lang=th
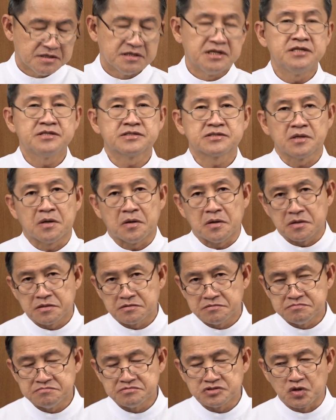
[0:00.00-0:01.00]
ที่สอง
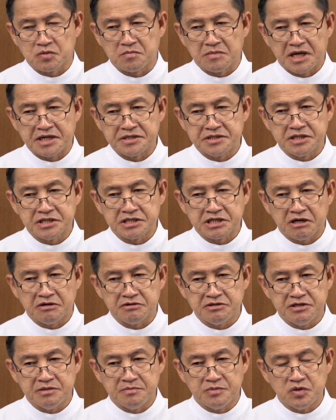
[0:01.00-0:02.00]
จดหมายถึงชาว
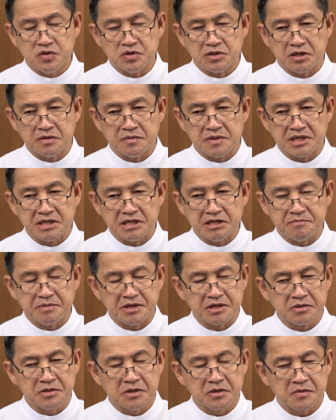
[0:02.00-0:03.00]
ฮีบรูในวันนี้
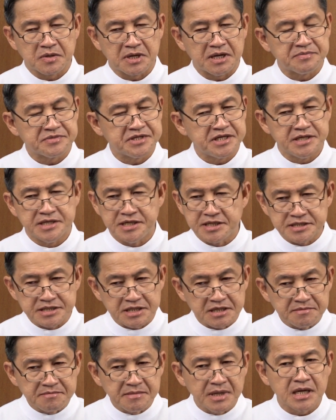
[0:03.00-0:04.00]
เป็นข้อความที่ลึก
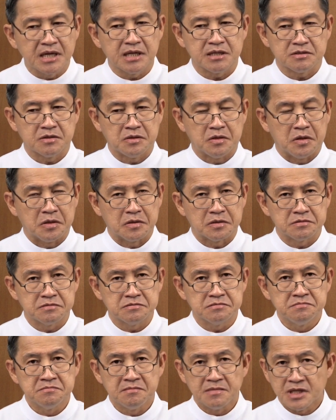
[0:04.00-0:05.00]
ซึ้งมากของ
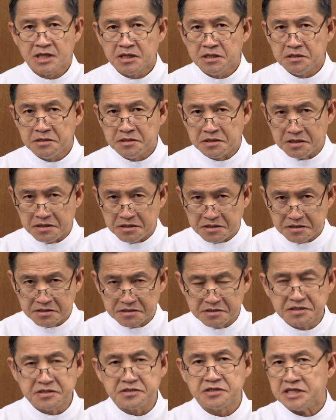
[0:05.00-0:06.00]

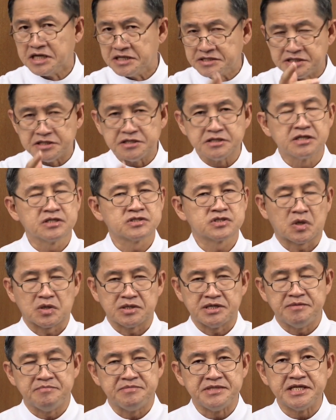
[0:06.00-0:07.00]
หนังสือทั้งสอง
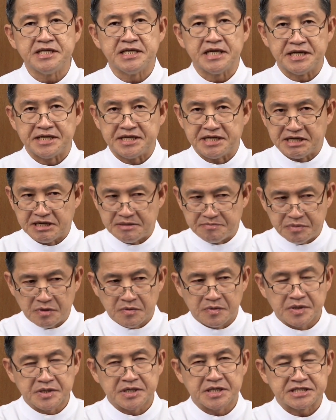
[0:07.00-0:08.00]
เล่มนี้เลยนะครับ พระ
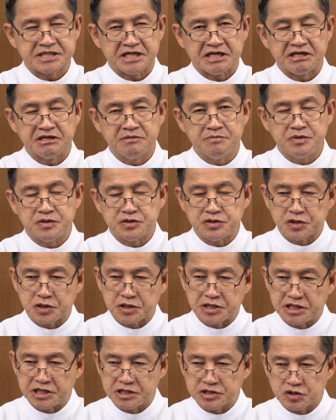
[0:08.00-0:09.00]
วรสารและบุญยอ
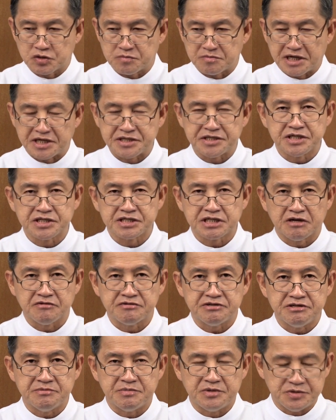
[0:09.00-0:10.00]
นและจดหมายถึงชาว
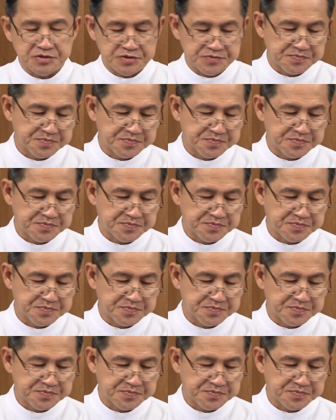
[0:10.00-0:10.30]
ฮีบรู